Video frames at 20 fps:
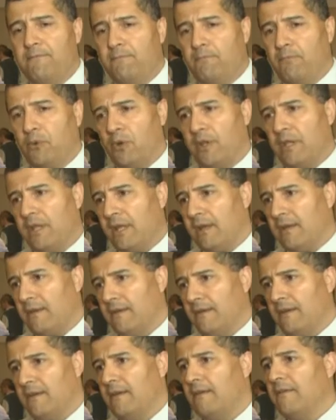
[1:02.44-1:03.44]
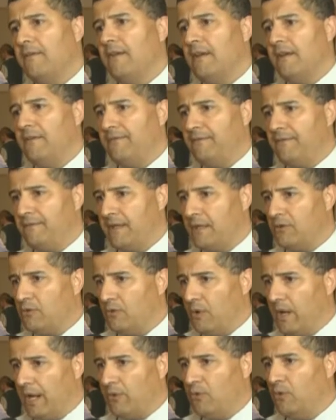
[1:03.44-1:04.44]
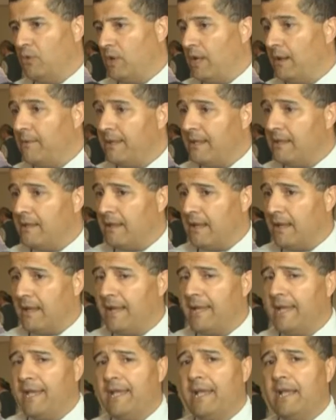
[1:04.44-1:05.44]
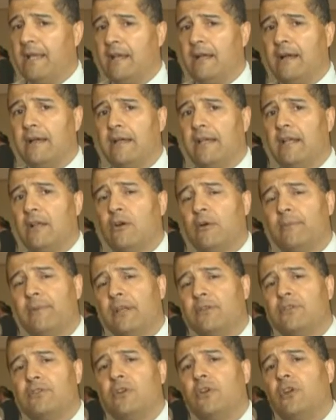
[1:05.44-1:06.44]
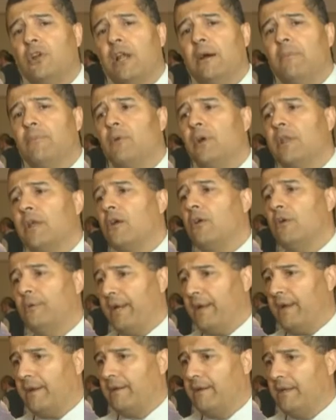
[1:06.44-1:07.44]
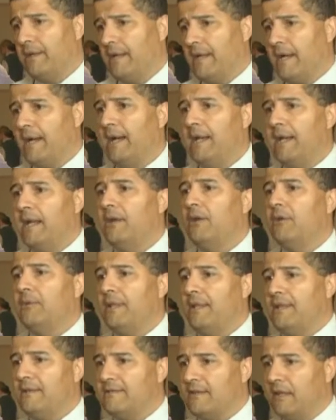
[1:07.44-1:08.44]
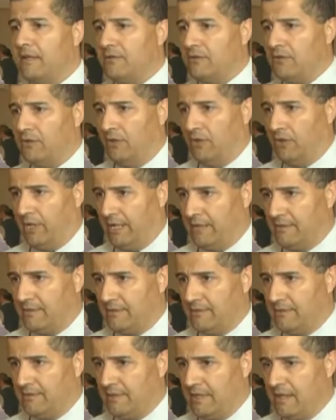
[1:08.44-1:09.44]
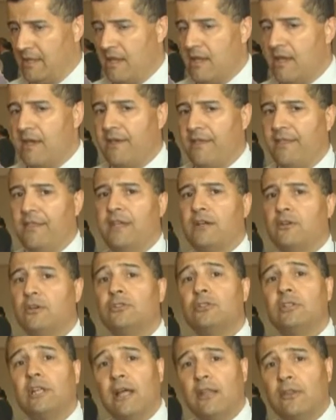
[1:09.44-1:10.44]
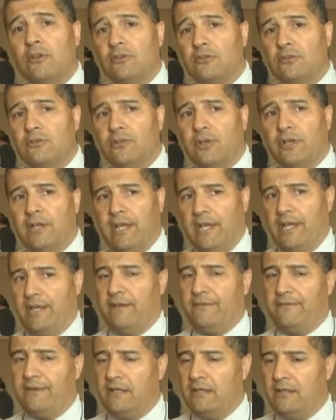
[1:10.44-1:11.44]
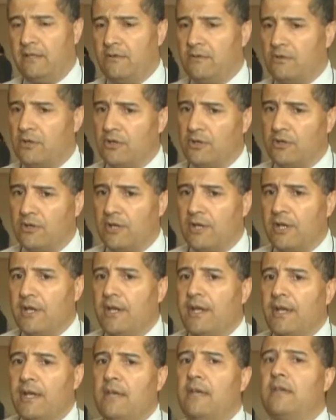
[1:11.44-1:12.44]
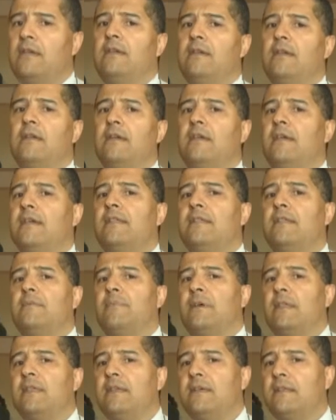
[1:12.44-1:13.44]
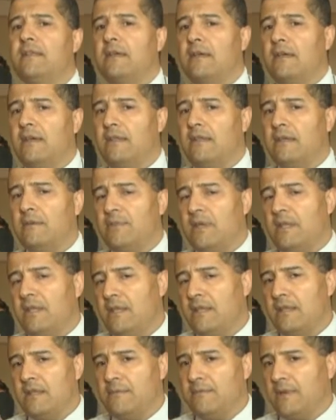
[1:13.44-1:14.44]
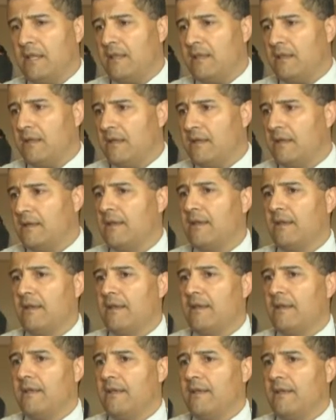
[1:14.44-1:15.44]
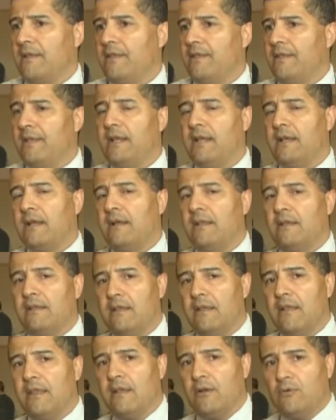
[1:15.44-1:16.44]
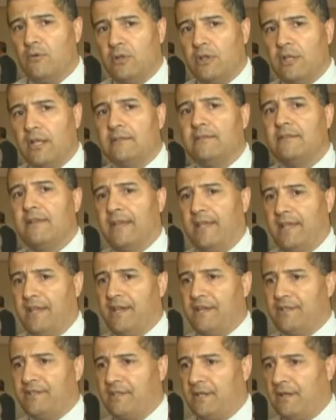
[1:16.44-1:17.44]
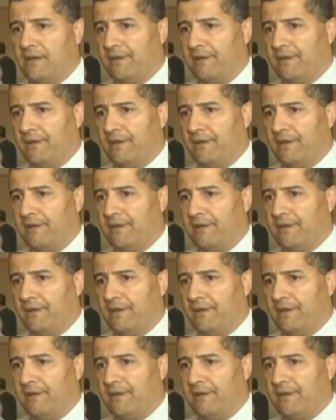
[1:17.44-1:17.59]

poder efectuar una venta y que el comercio la pueda cobrar a las 96 horas, de contado, en efectivo, y independiente e independientemente de la cantidad de cuotas que haya